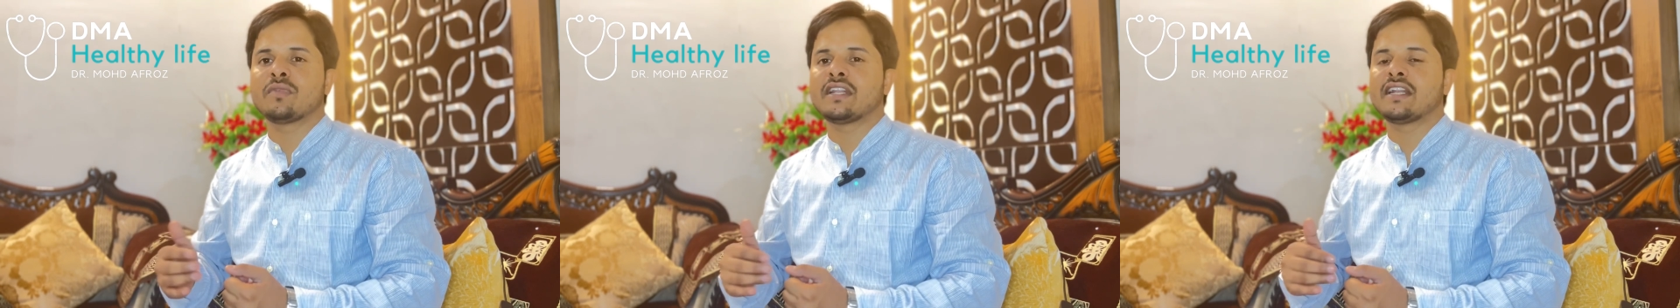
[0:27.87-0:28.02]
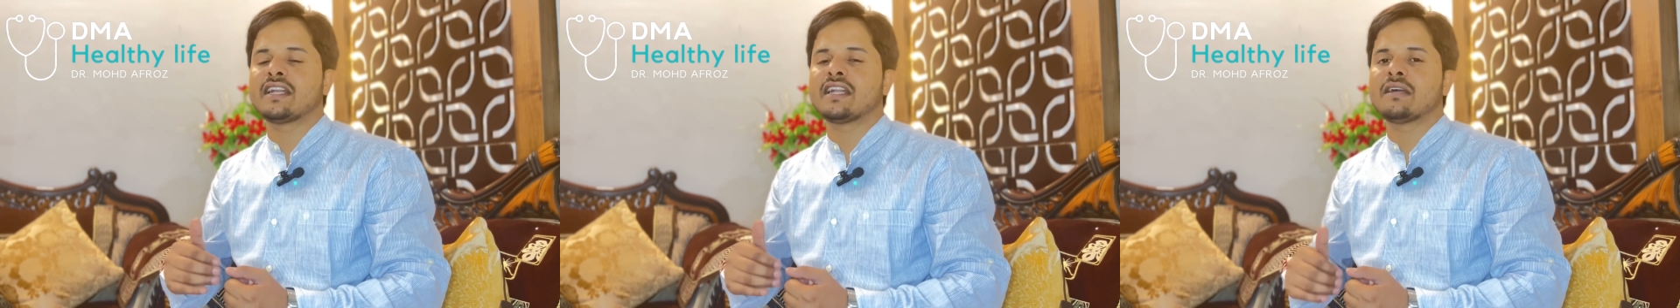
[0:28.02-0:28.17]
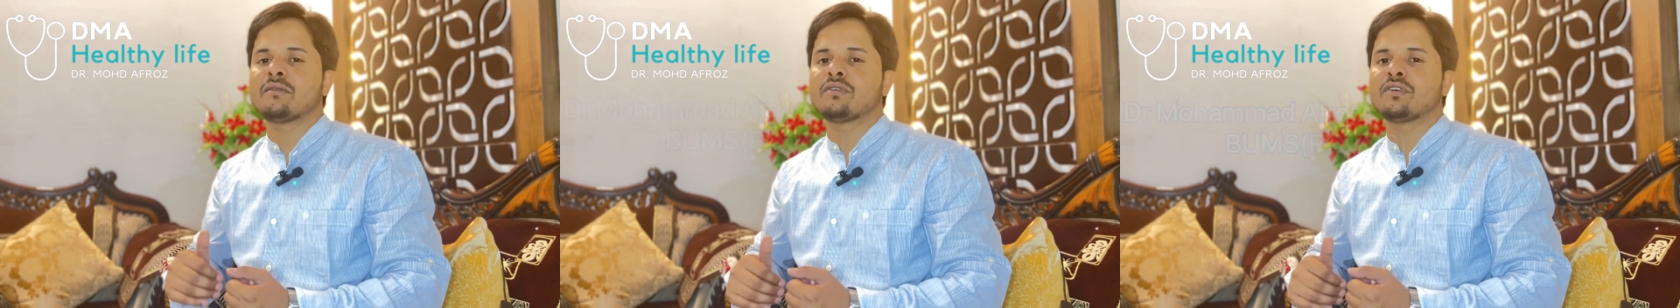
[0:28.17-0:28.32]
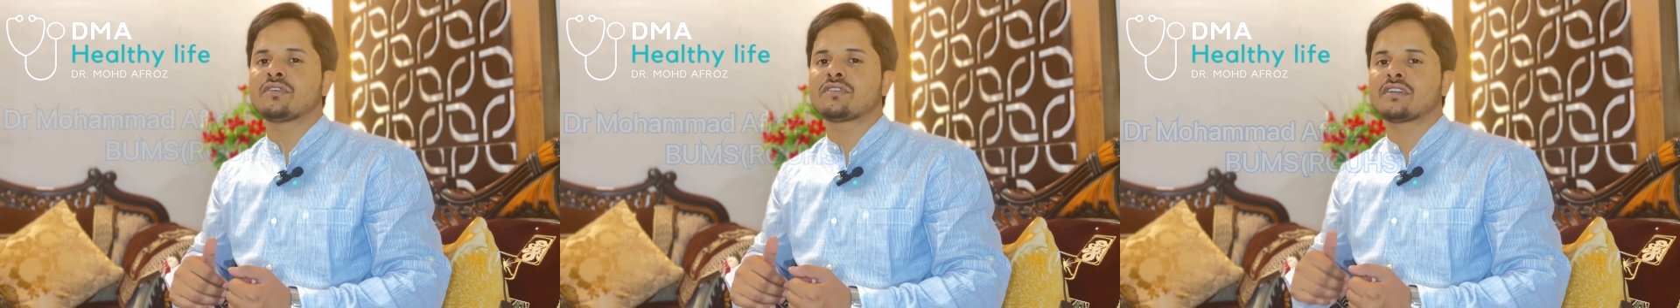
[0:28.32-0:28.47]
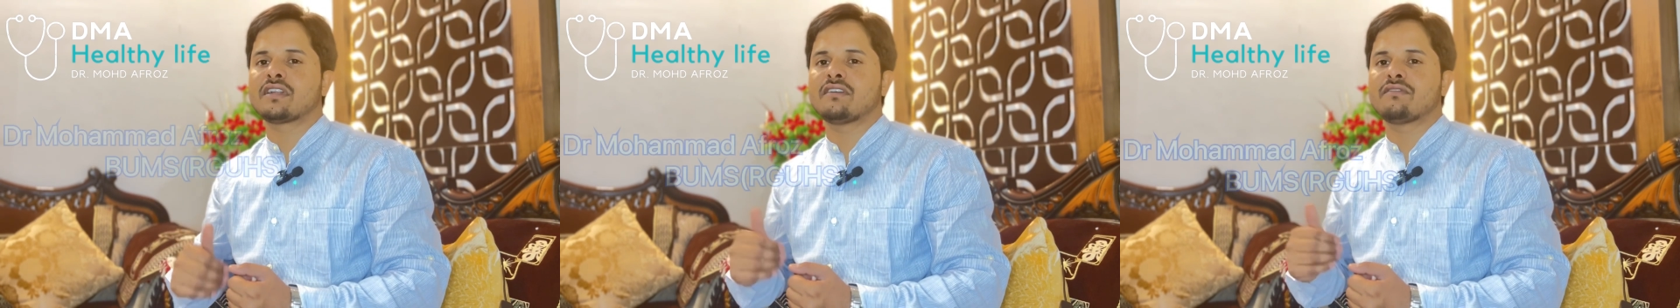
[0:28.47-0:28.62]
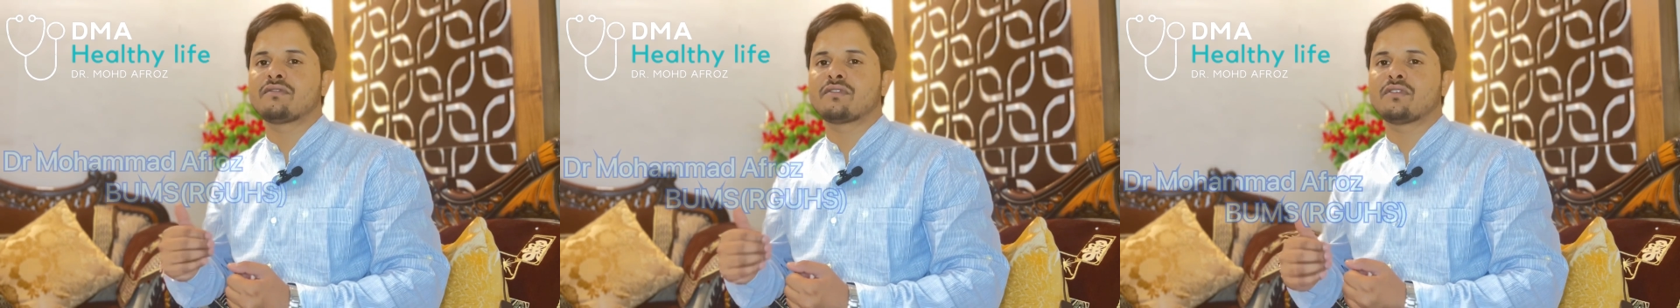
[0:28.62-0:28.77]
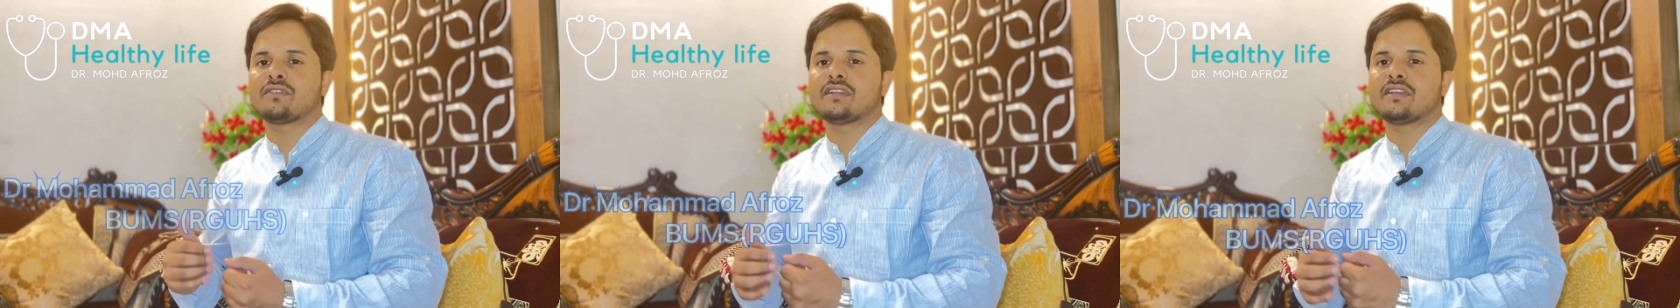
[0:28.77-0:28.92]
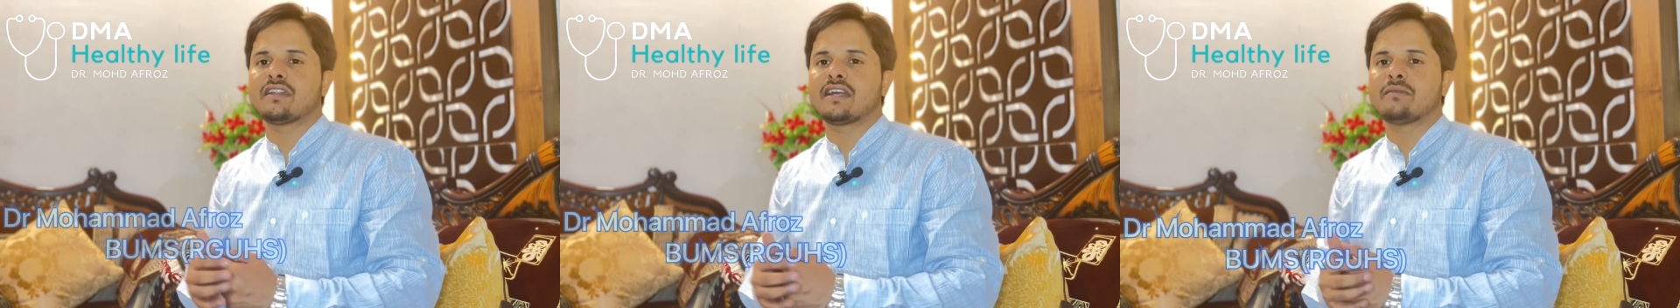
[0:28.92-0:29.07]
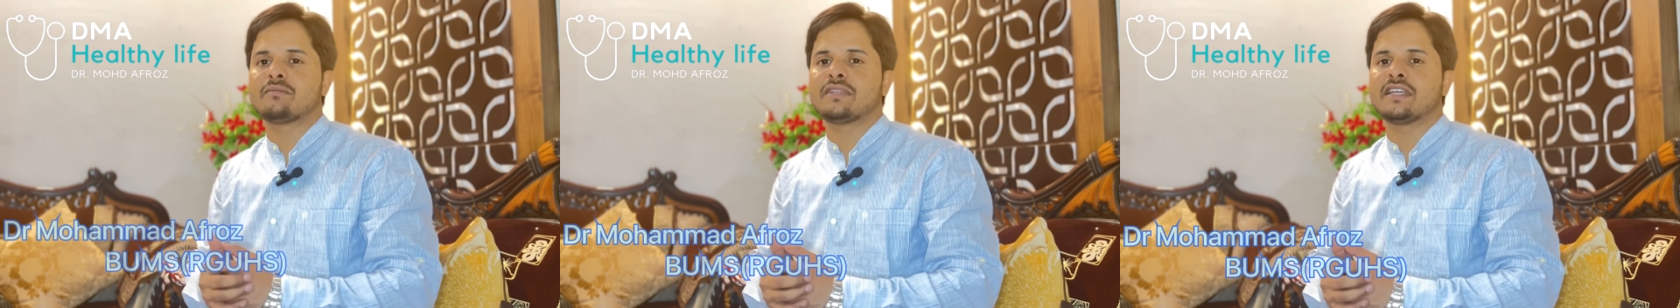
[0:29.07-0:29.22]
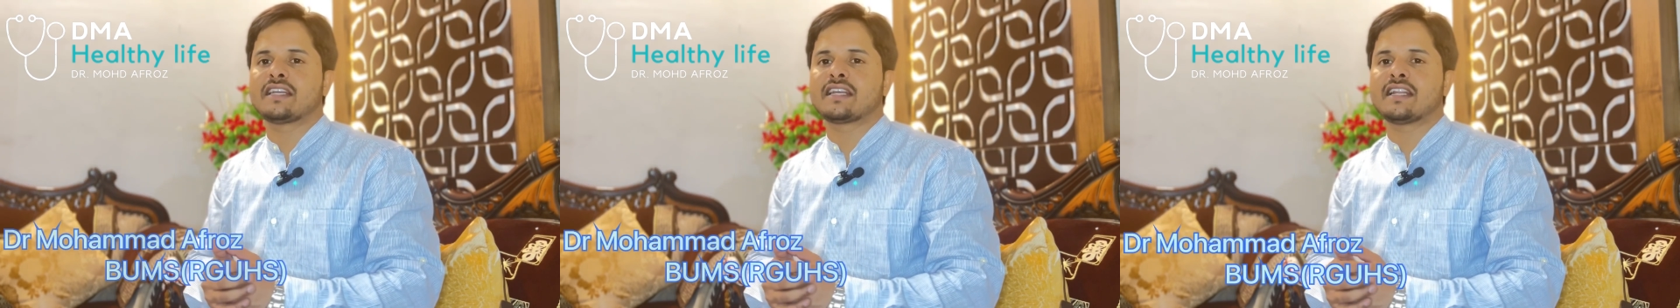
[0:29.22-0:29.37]
मेरा नाम डॉक्टर अफरोज है और आप
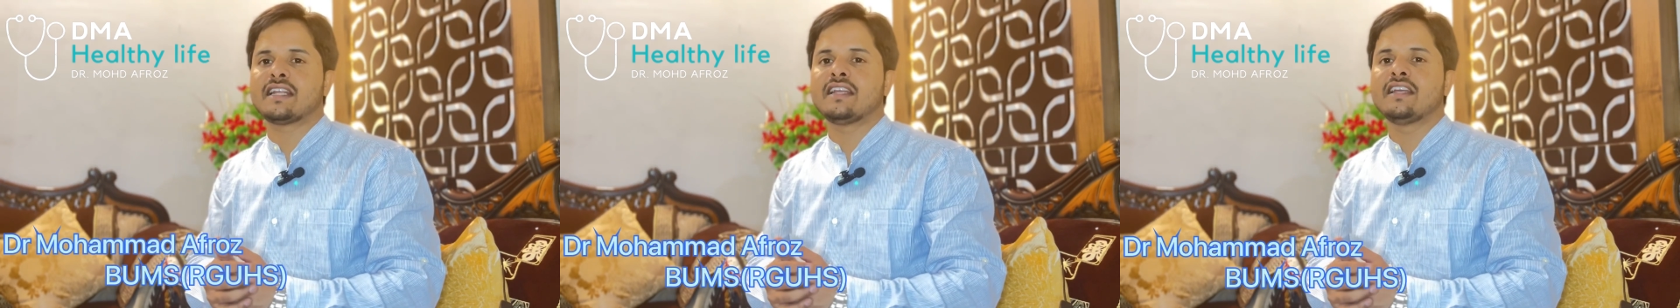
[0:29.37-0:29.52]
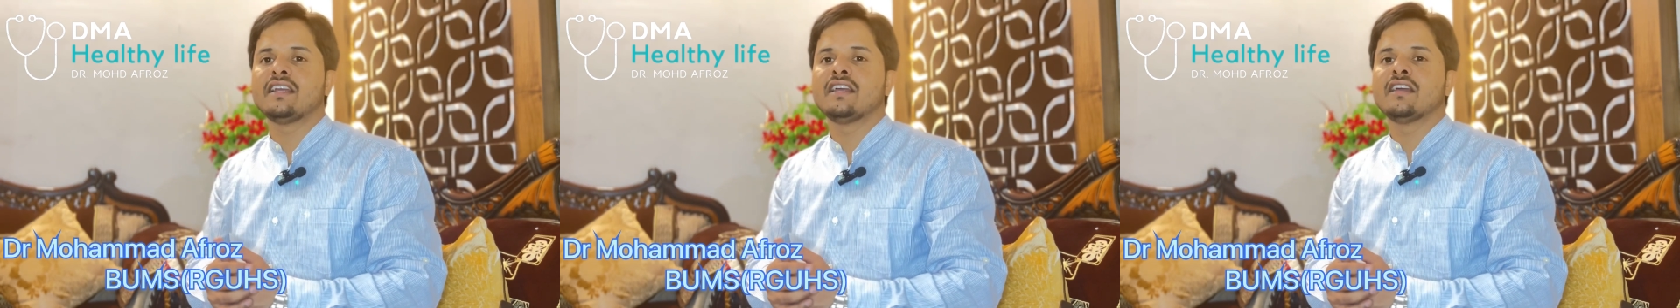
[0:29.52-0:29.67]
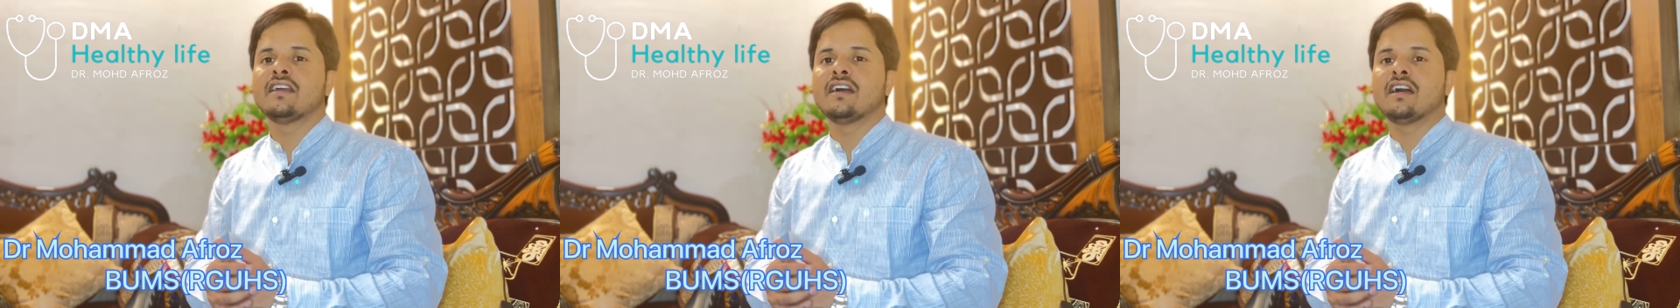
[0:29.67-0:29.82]
देख रहे हैं